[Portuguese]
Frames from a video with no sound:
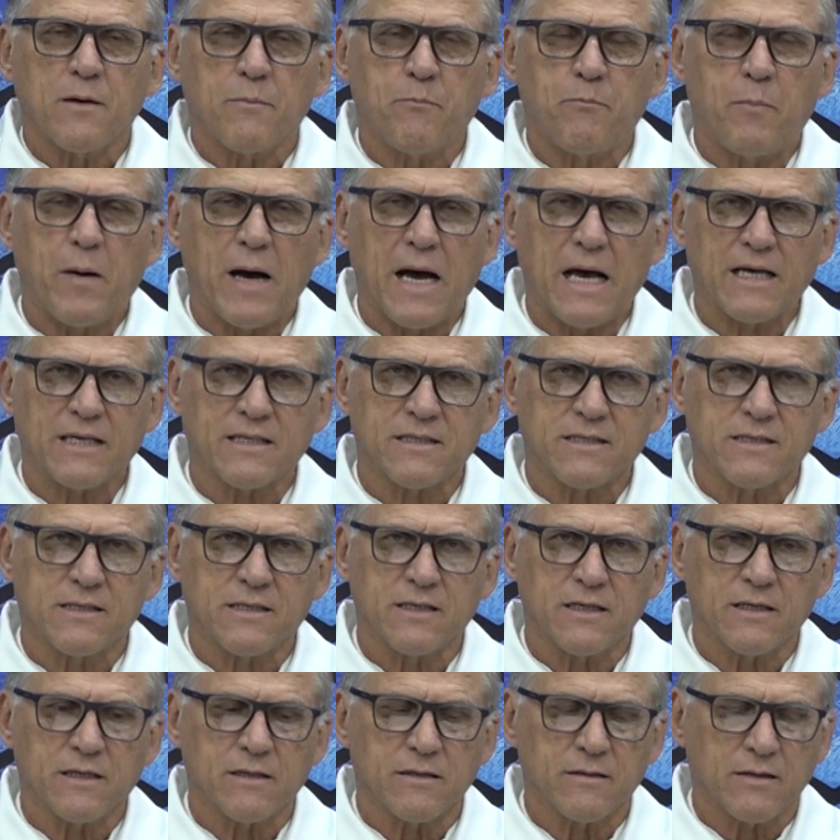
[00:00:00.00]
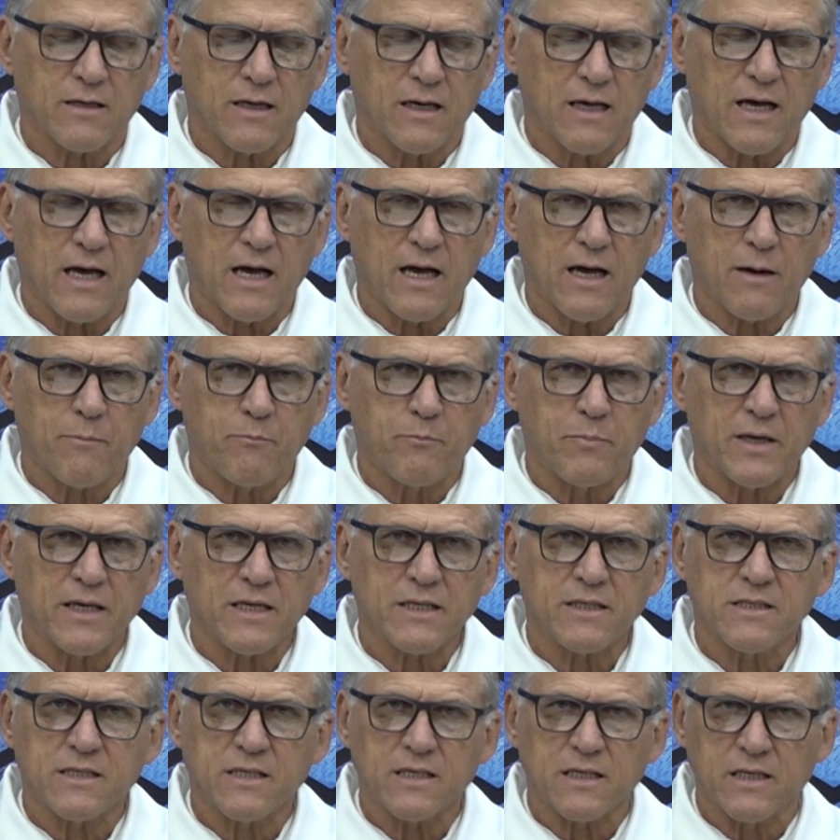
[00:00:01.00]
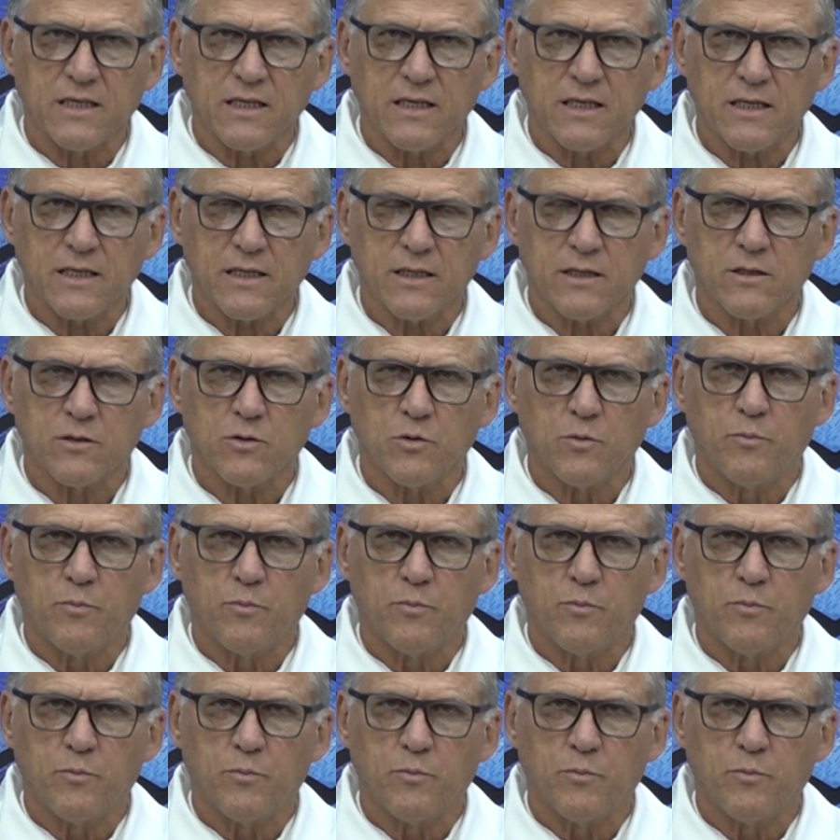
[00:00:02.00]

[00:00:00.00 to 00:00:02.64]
passam a perseguir o